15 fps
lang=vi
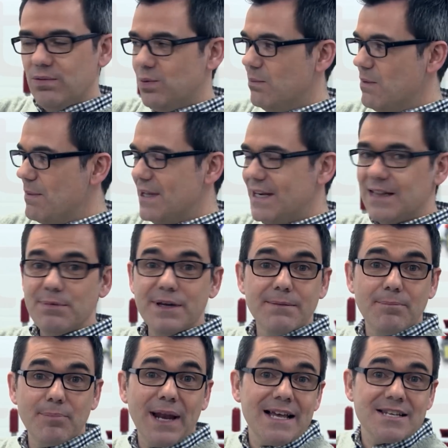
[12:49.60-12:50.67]
tiết trọng yếu
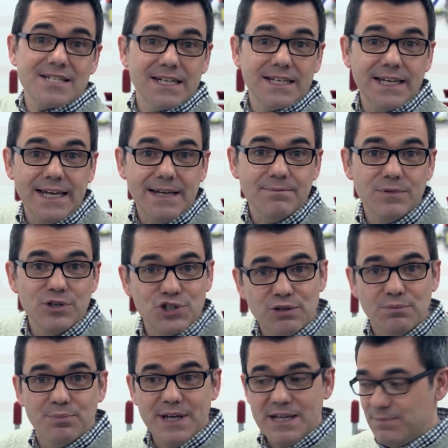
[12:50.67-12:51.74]
cho xe cộ, ngay
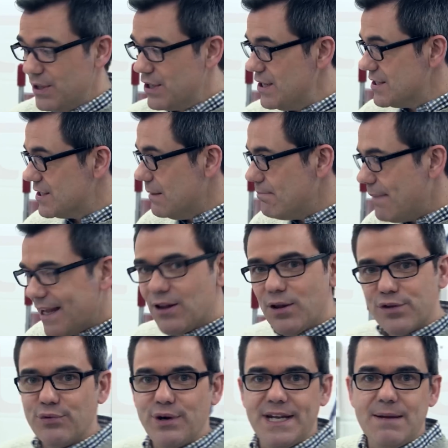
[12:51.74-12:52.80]
tại những căn cứ xa
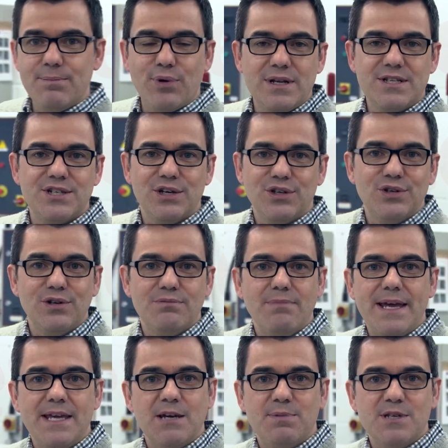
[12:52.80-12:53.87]
xôi nhất, chỉ trong
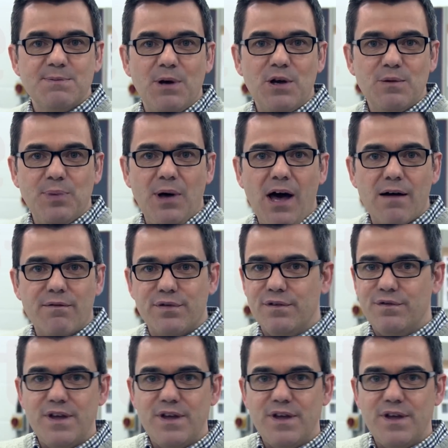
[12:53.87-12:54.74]
thời gian tính bằng giờ.